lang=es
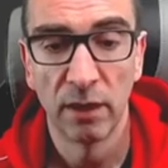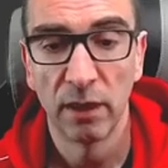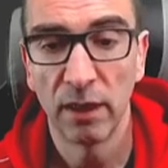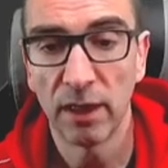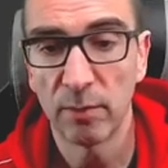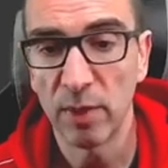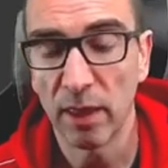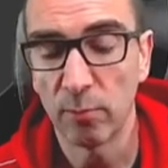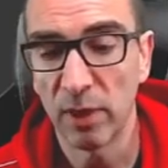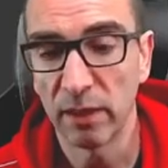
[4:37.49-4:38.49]
y cambiar
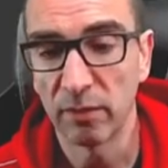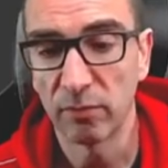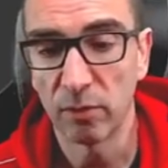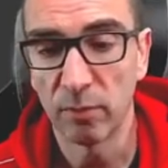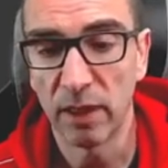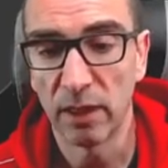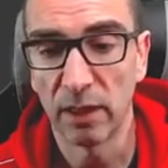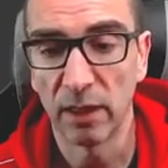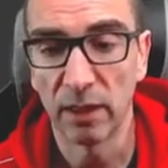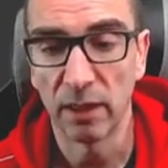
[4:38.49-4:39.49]
de plataforma
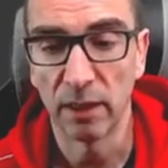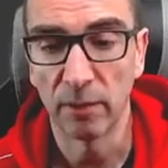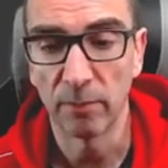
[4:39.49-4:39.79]
a